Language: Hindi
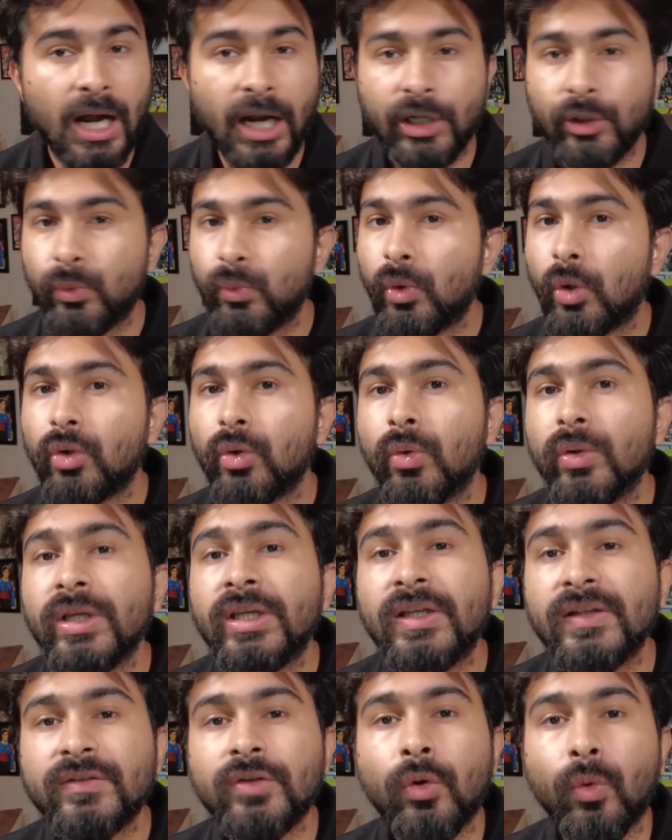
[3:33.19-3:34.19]
आई डो नॉट नो कि
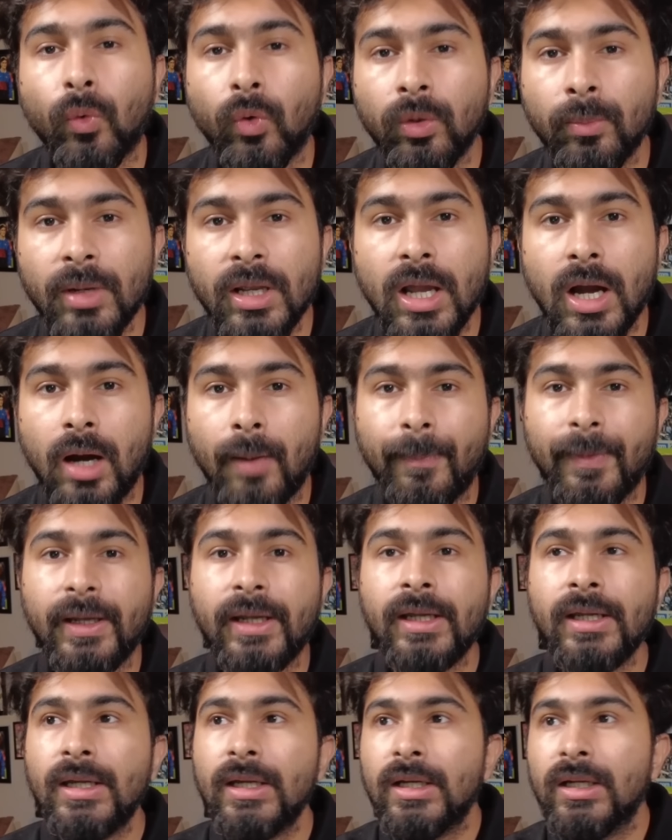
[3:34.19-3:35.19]
किस रोल में यहाँ
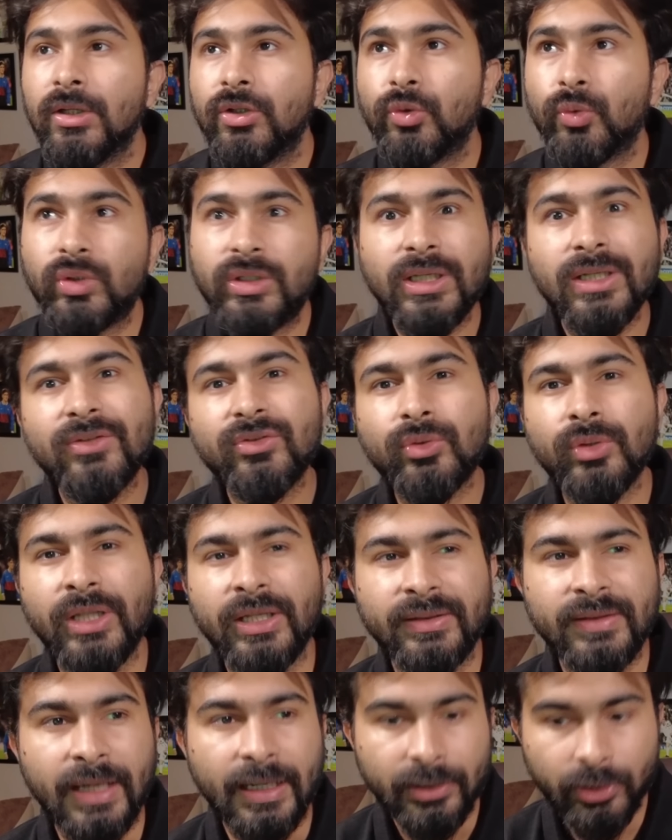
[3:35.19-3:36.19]
पे टू किल इसको
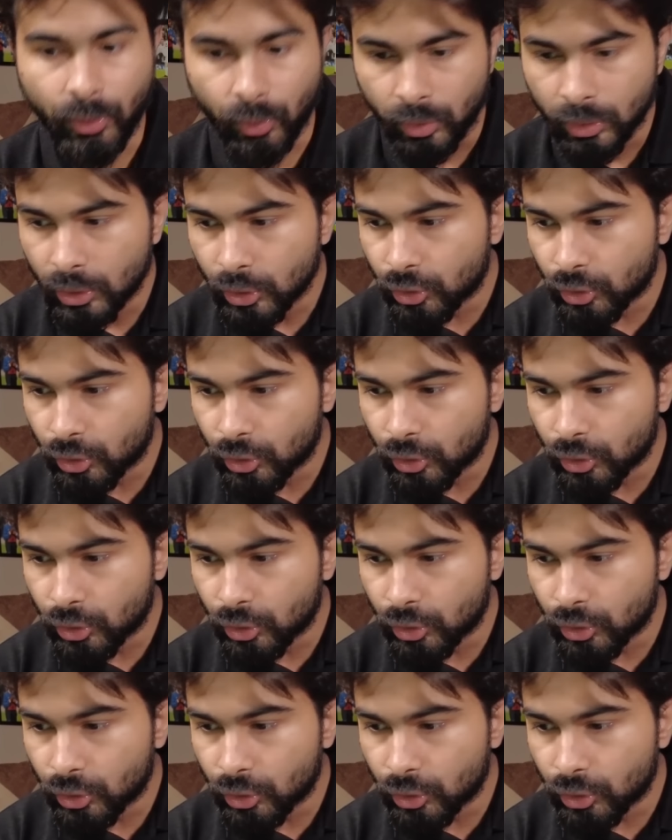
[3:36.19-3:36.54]
देखता है देखो